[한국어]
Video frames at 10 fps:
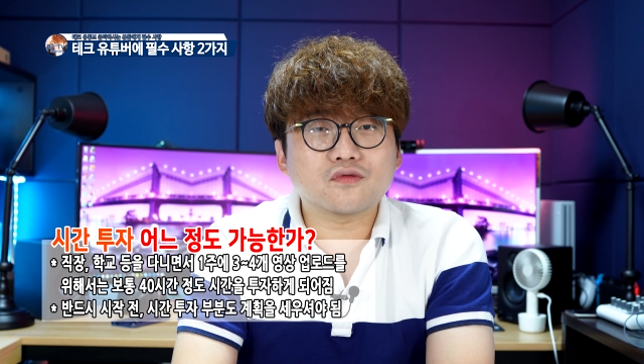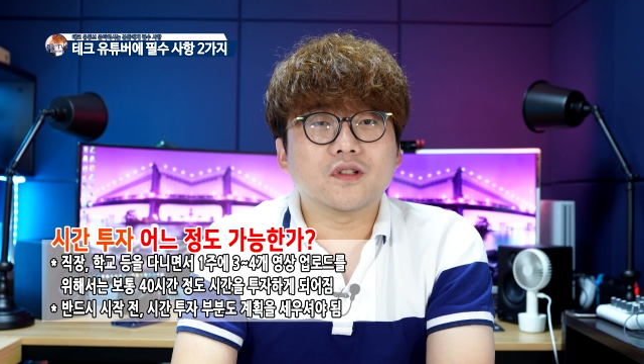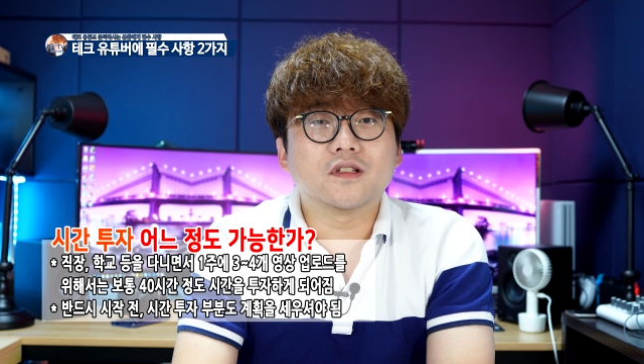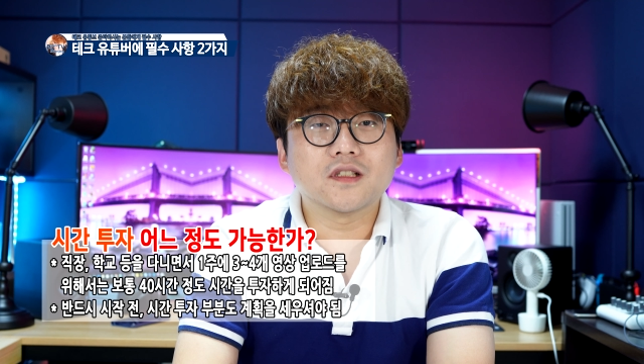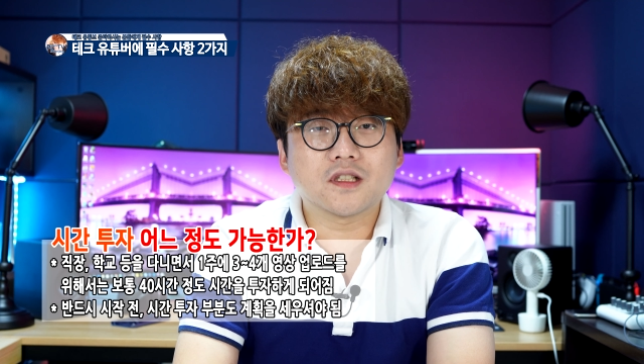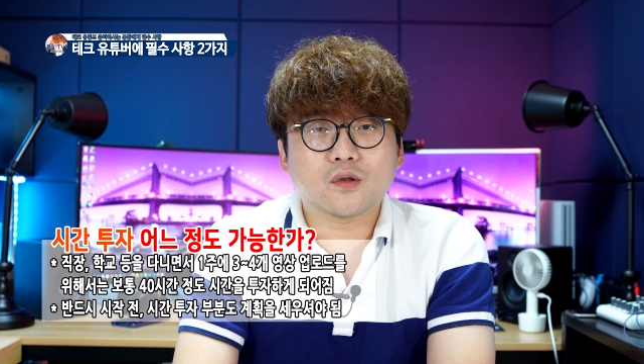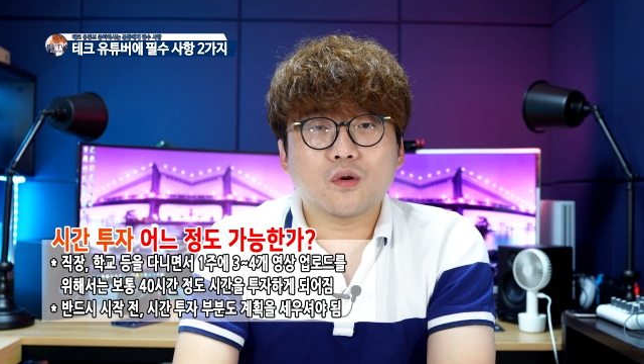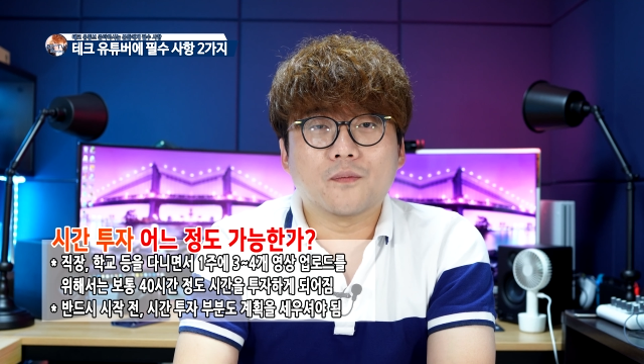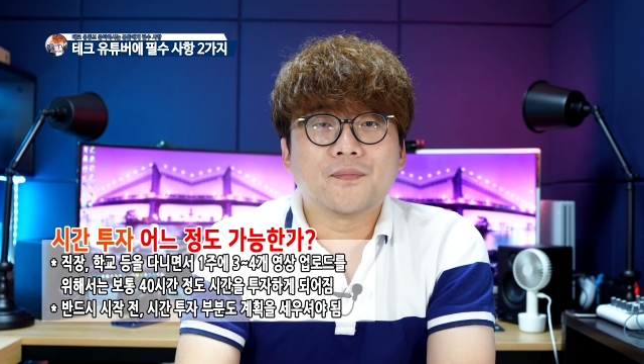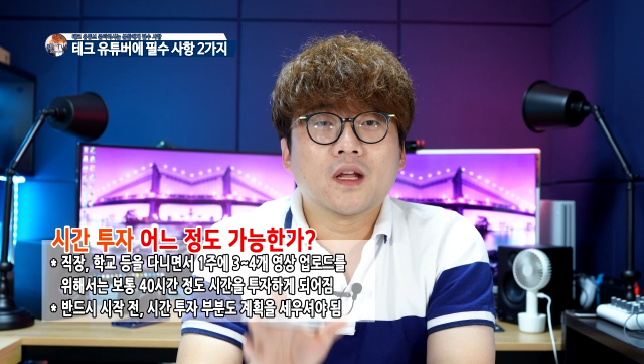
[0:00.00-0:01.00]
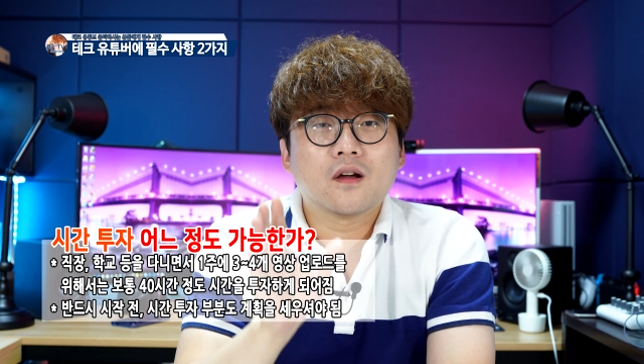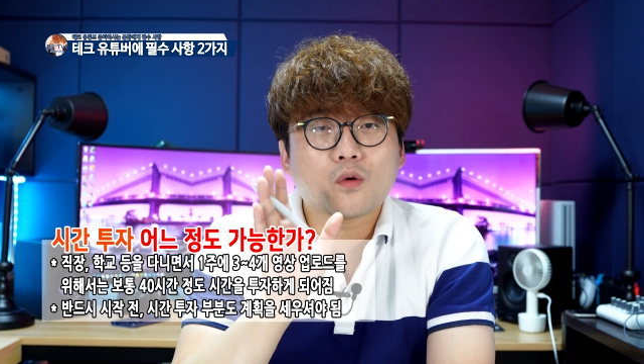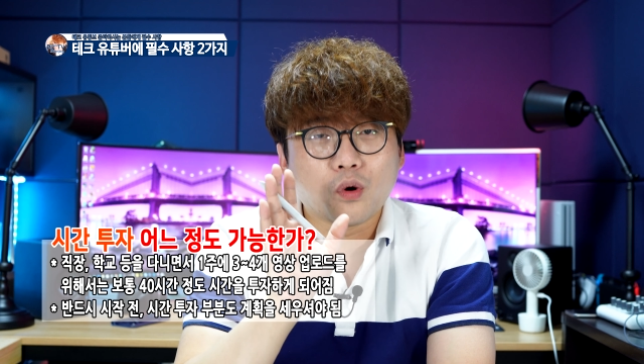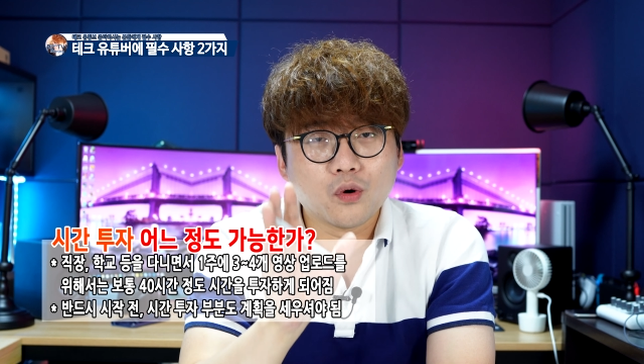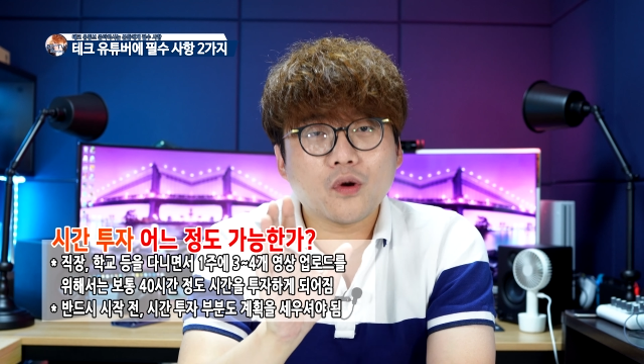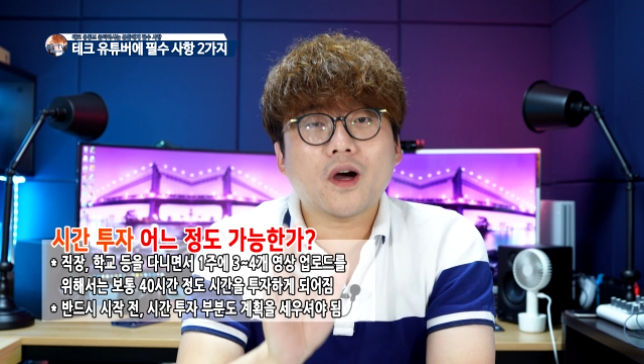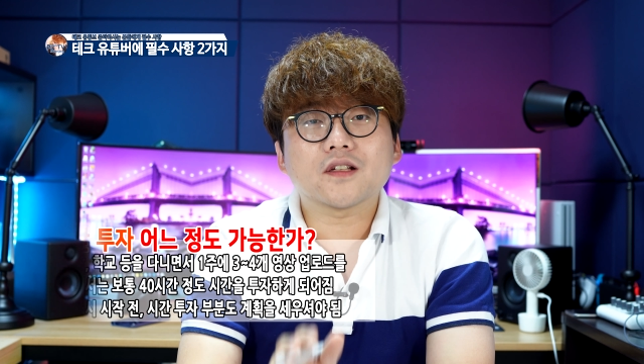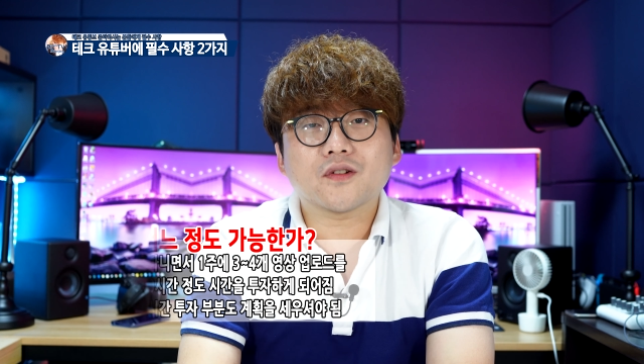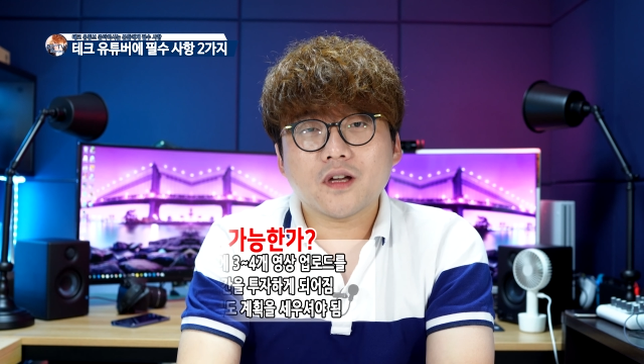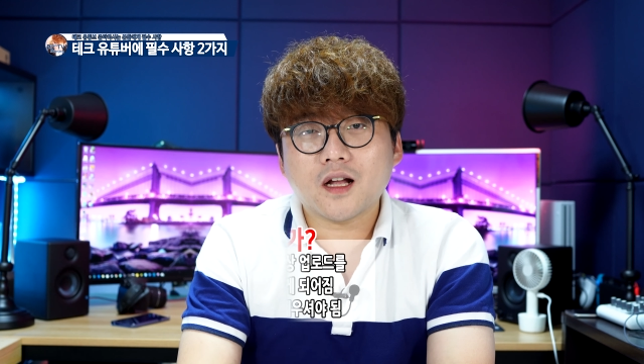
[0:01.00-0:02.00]
수 있는지도
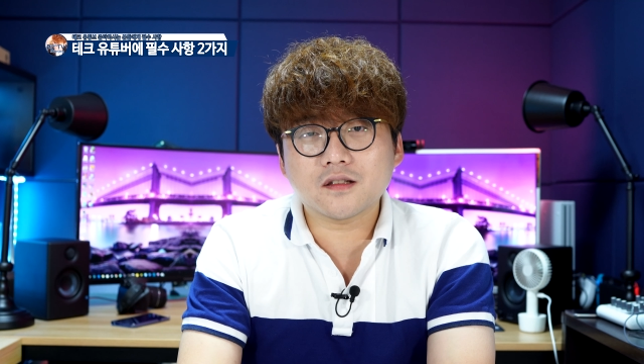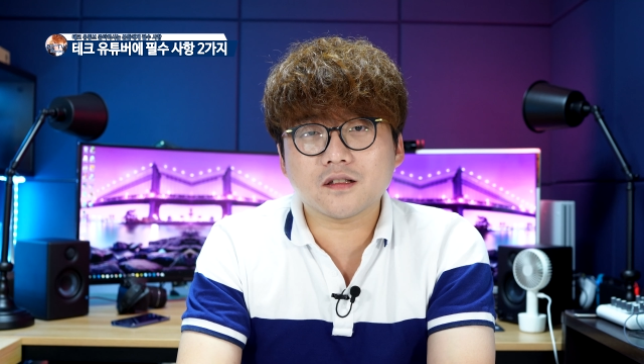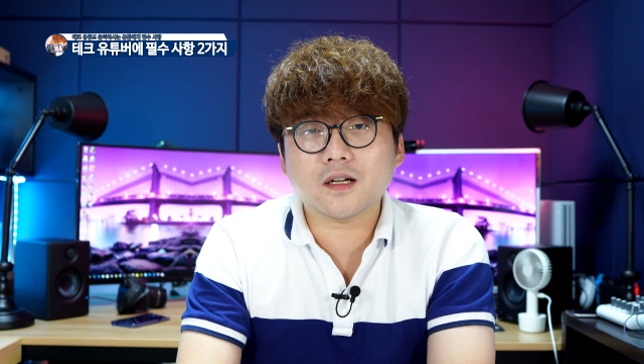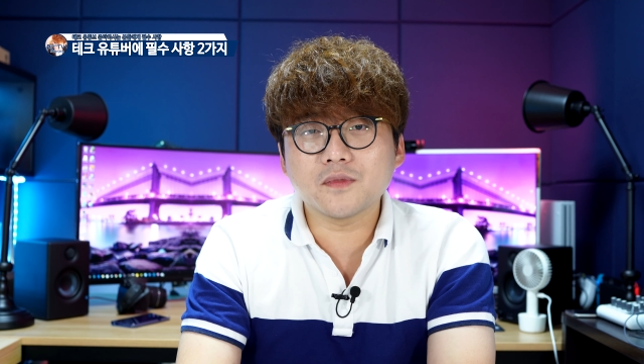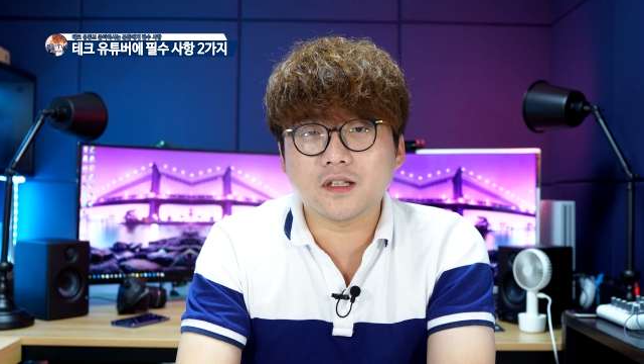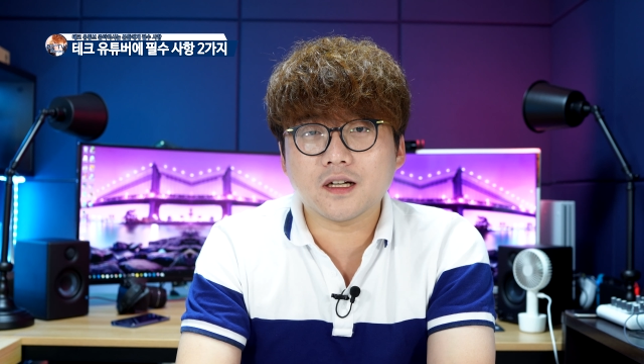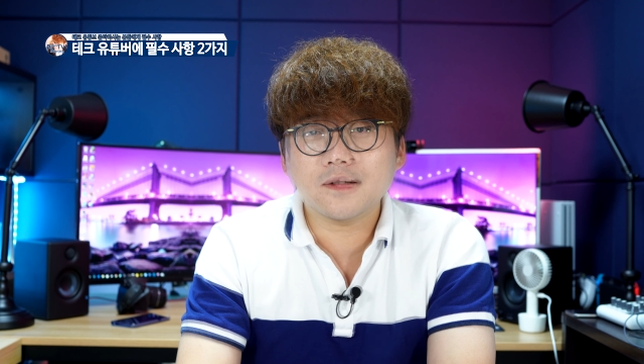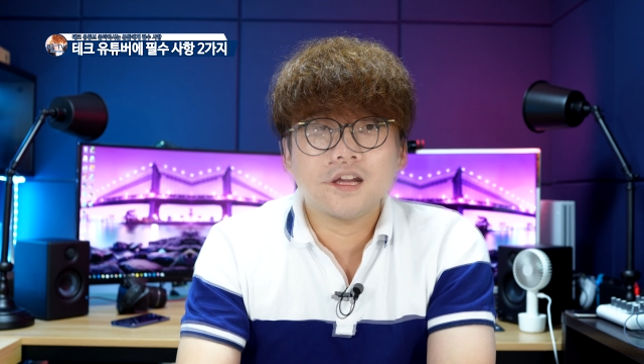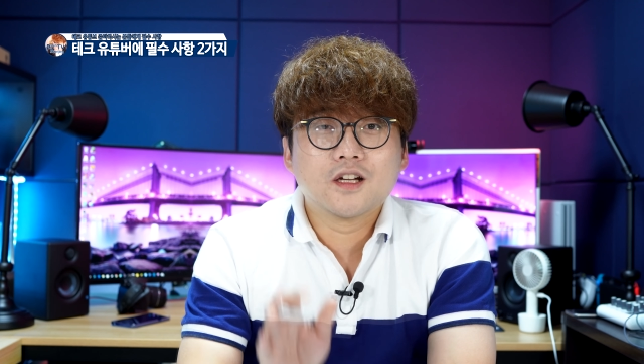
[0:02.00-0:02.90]
고려하셔야 할 듯 합니다.